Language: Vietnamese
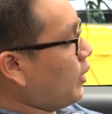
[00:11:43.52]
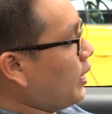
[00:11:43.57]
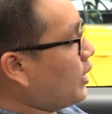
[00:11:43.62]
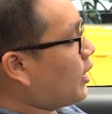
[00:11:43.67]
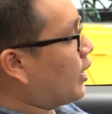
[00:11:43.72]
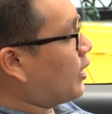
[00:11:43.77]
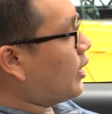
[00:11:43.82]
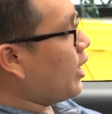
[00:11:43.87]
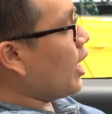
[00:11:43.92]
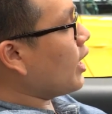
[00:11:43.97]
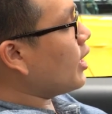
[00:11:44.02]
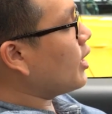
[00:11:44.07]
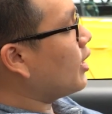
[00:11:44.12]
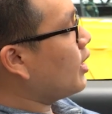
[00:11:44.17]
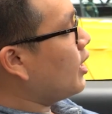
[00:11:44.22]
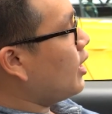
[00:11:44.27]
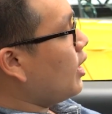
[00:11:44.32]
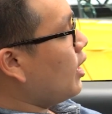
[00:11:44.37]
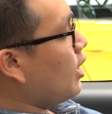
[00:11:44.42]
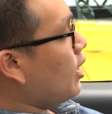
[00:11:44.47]
thông tin cần thiết
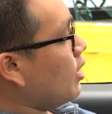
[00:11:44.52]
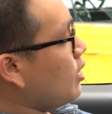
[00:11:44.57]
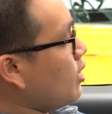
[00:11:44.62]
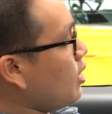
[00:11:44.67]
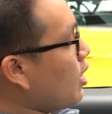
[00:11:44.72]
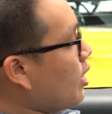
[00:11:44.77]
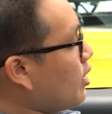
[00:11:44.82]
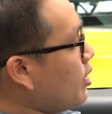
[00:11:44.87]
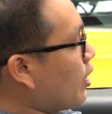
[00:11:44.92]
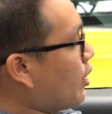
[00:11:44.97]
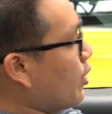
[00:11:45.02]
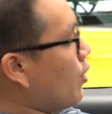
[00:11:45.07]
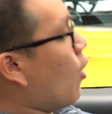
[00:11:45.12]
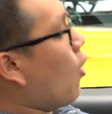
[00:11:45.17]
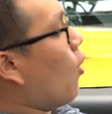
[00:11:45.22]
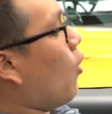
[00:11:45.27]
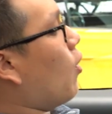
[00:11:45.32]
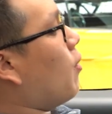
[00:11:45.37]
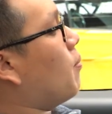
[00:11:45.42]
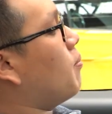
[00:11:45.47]
như là nhiệt
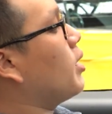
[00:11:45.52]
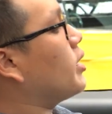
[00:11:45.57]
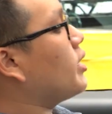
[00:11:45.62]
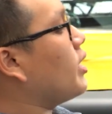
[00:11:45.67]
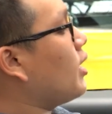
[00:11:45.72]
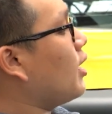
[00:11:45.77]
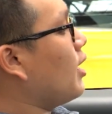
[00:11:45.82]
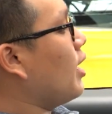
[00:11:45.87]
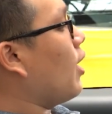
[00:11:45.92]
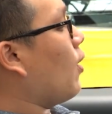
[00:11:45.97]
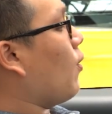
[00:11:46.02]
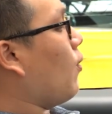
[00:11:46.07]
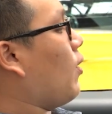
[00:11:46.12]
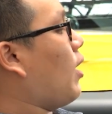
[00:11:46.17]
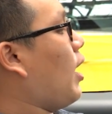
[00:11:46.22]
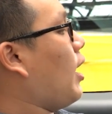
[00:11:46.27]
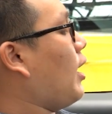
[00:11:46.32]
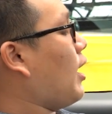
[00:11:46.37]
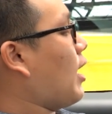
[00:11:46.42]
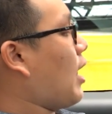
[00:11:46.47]
độ, mức nhiên liệu
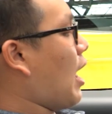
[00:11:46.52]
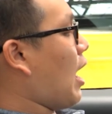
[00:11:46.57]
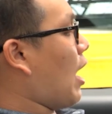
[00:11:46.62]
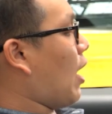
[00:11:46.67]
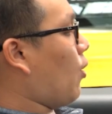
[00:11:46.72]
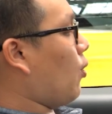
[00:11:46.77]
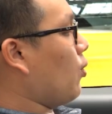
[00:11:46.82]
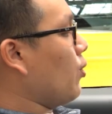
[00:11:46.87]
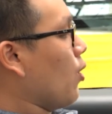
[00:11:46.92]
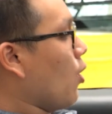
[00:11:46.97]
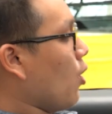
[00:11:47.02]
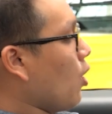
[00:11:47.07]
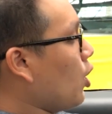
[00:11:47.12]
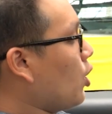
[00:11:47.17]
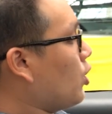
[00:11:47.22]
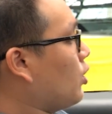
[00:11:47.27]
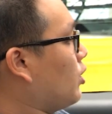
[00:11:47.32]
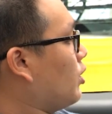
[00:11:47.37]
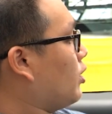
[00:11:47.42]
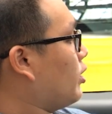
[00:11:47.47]
hay là ô đô.